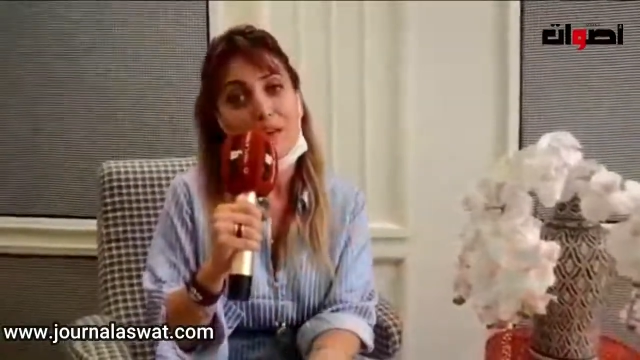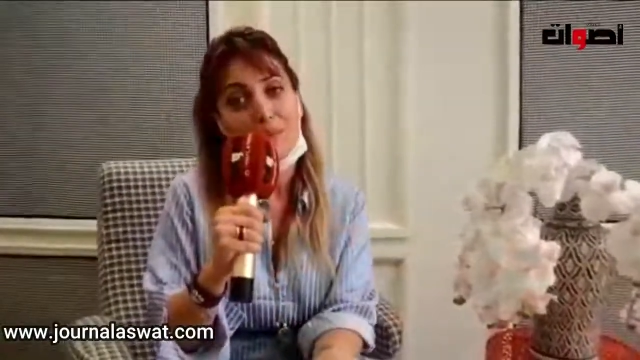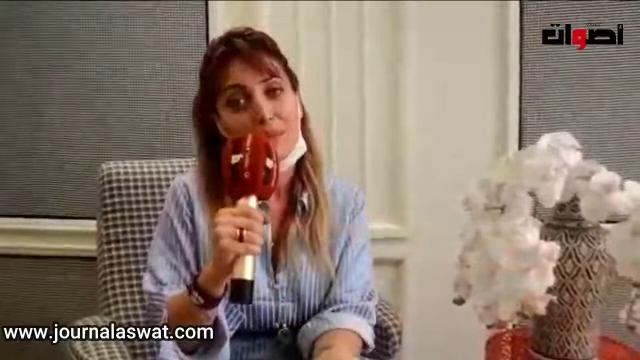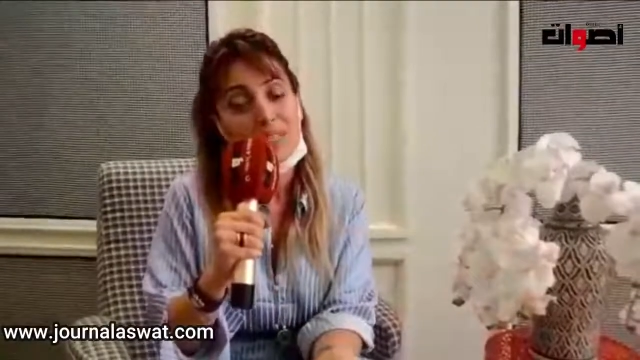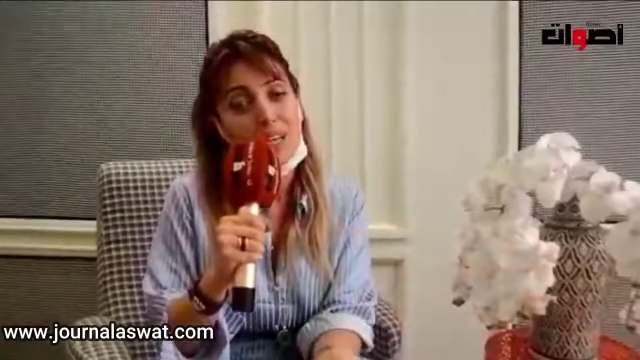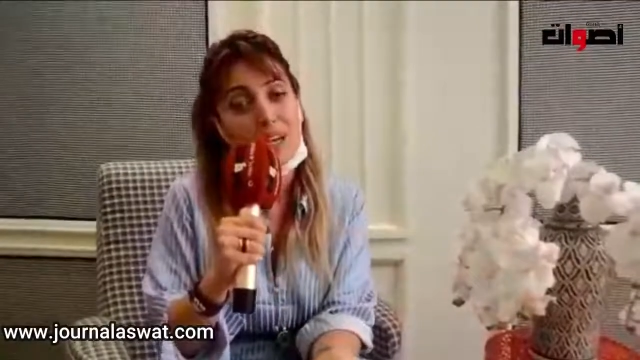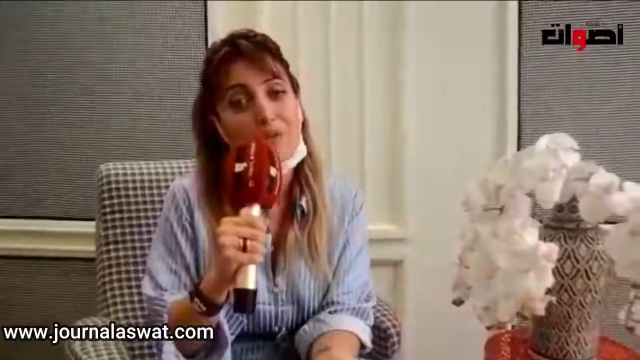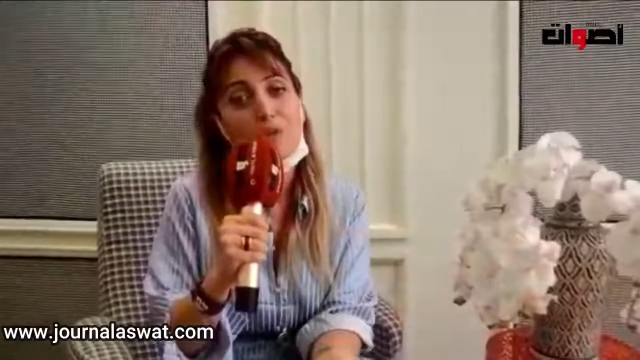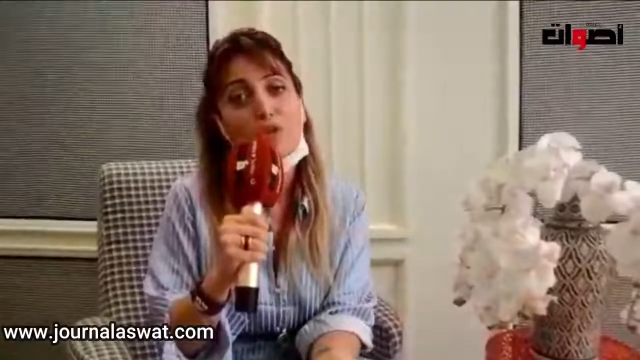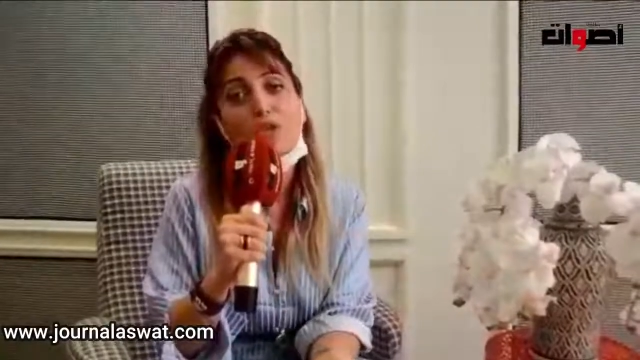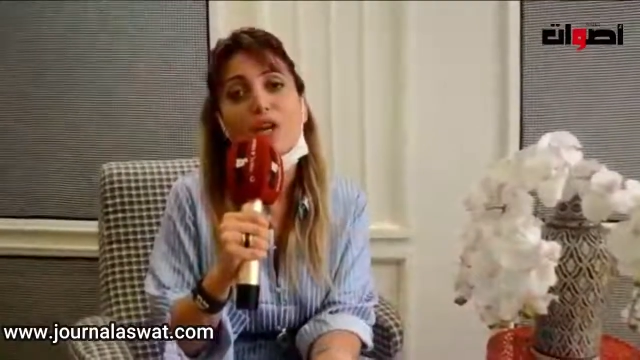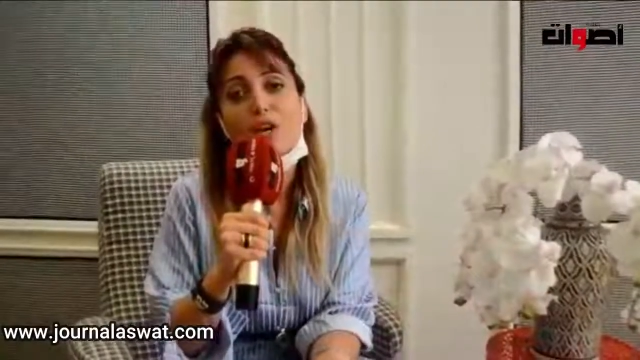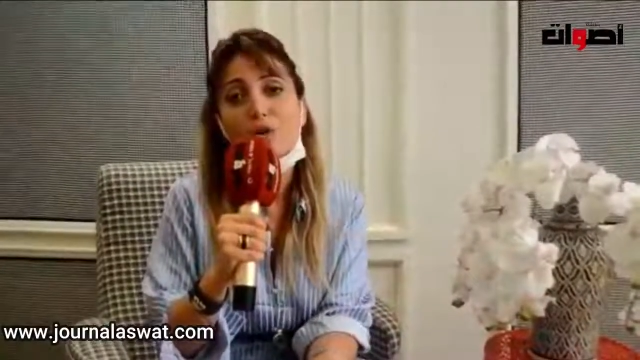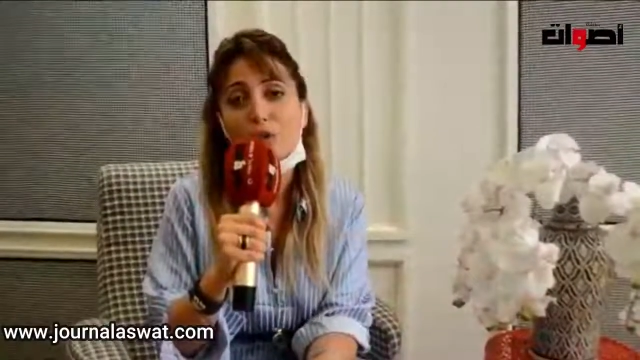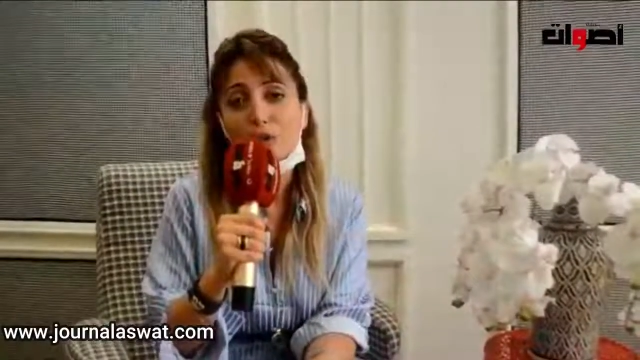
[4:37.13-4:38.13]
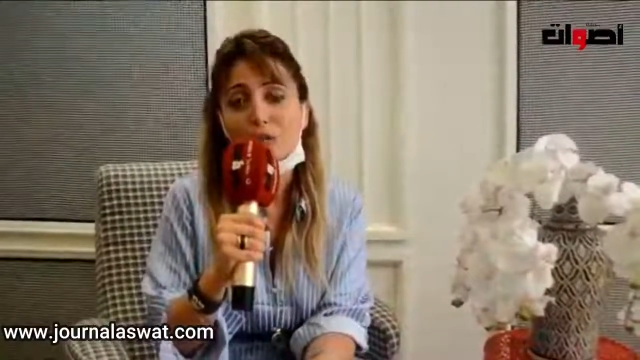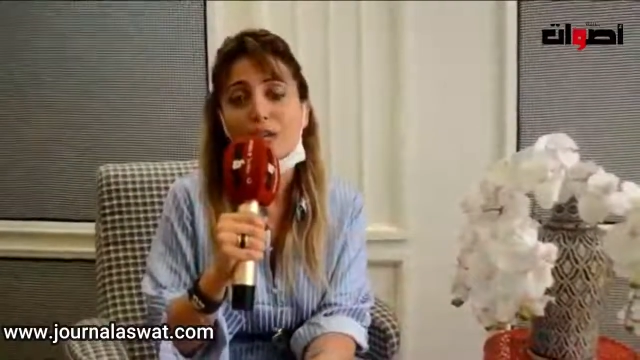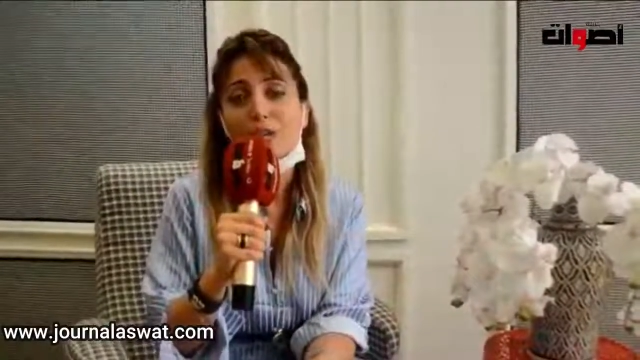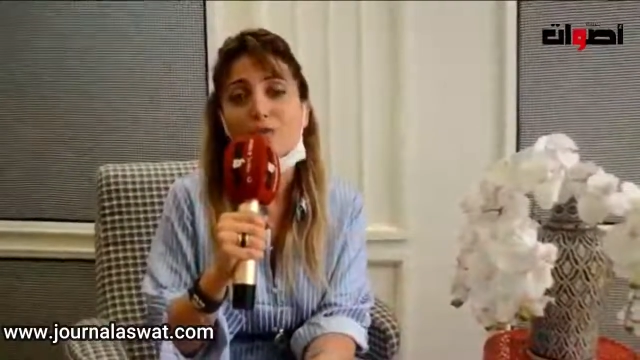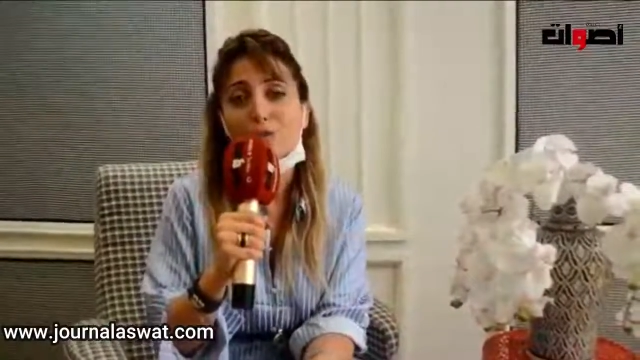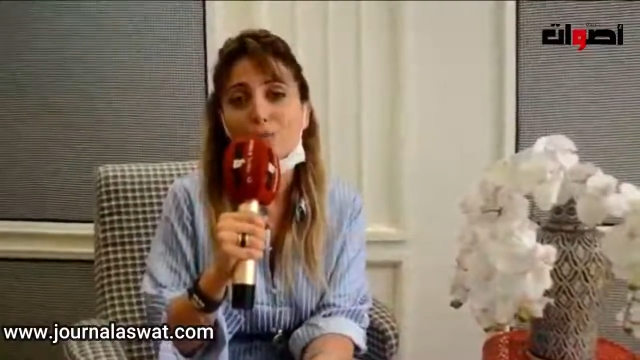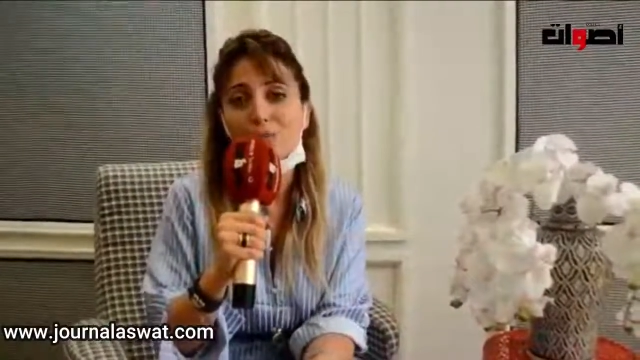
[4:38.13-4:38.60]
ما تيعرفوش
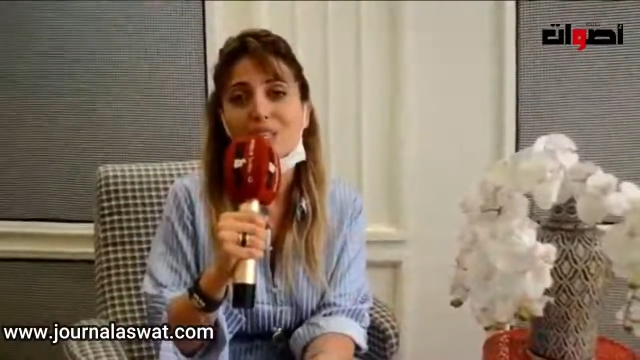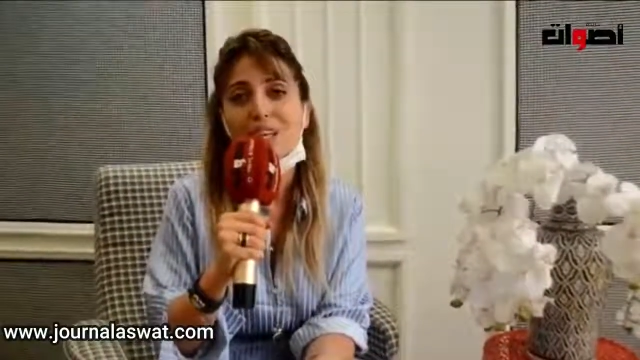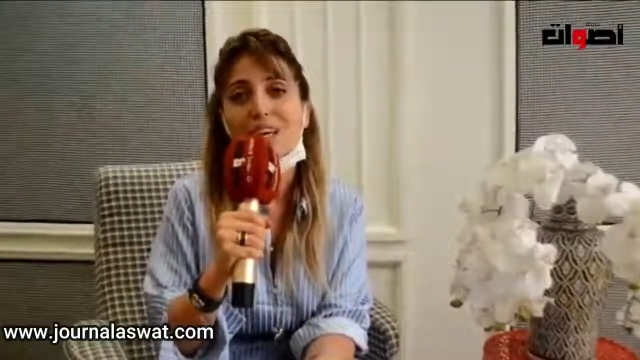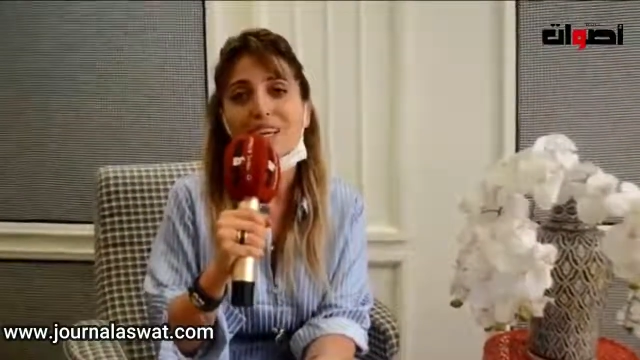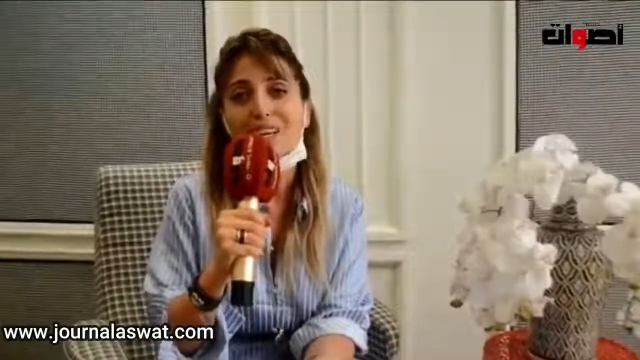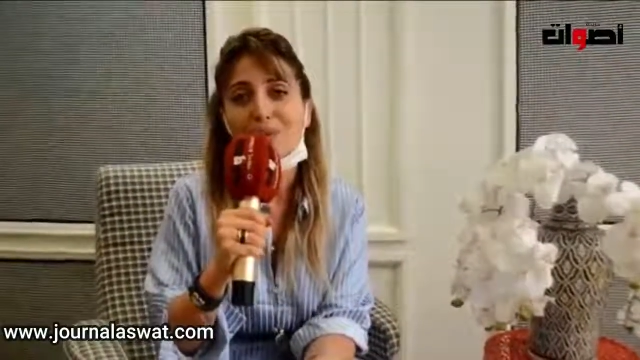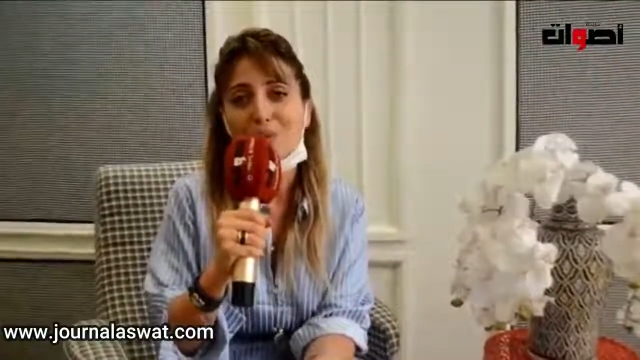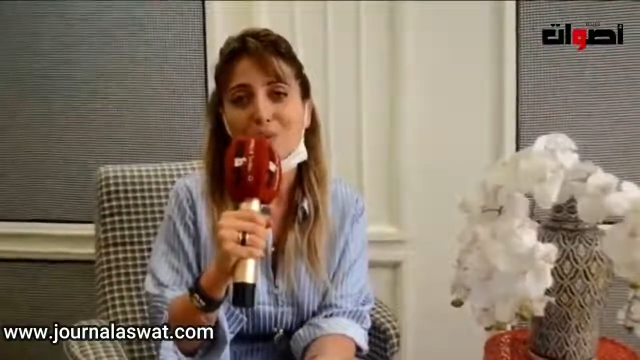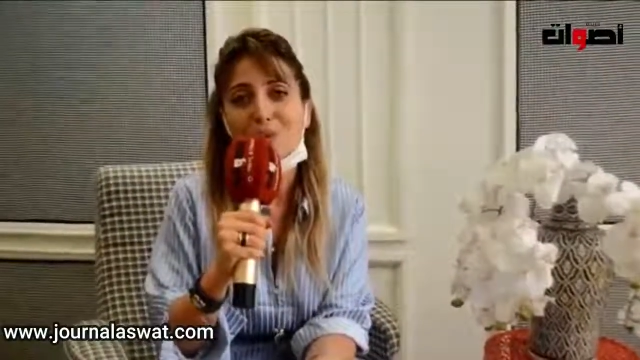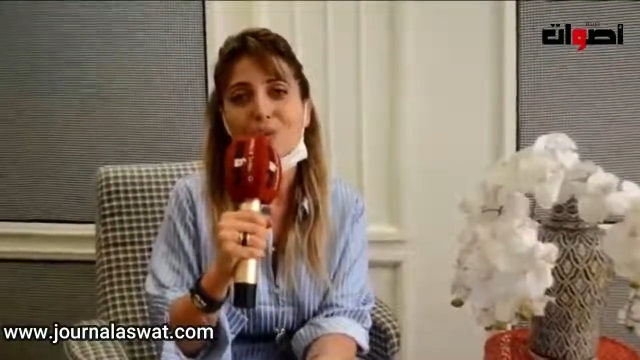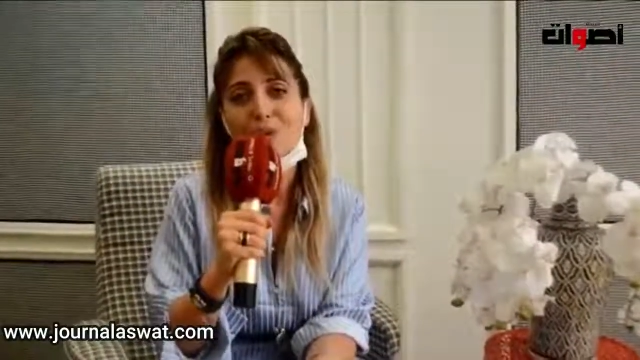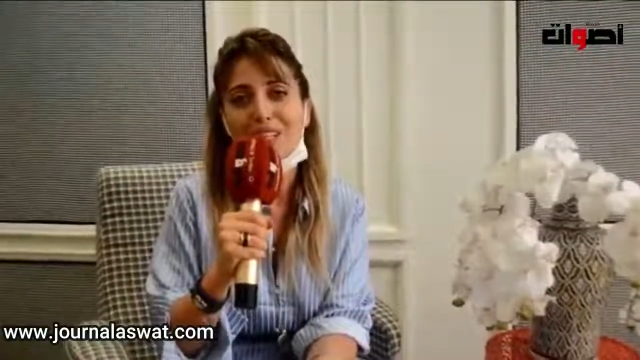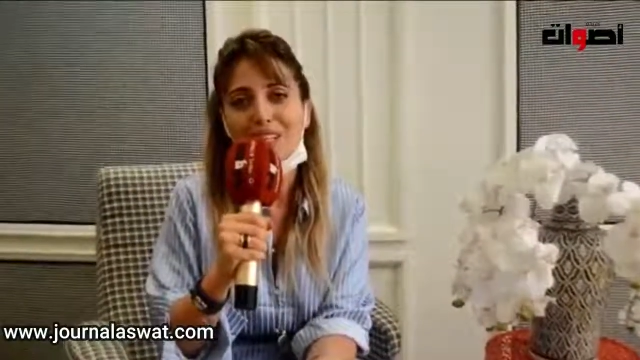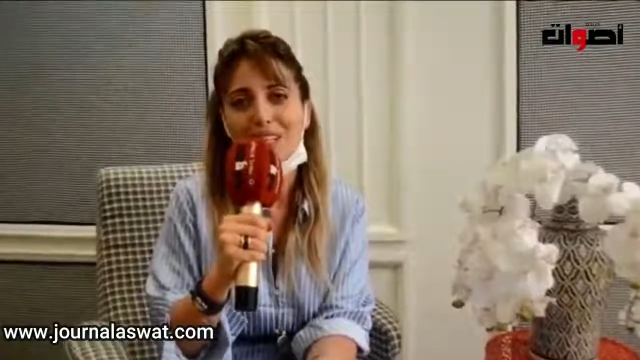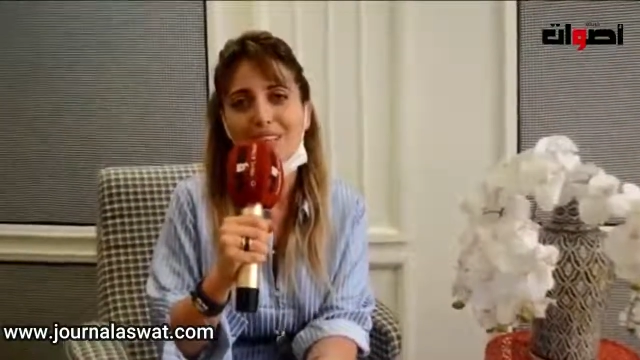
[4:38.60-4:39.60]
راسهم بان كاين خطوره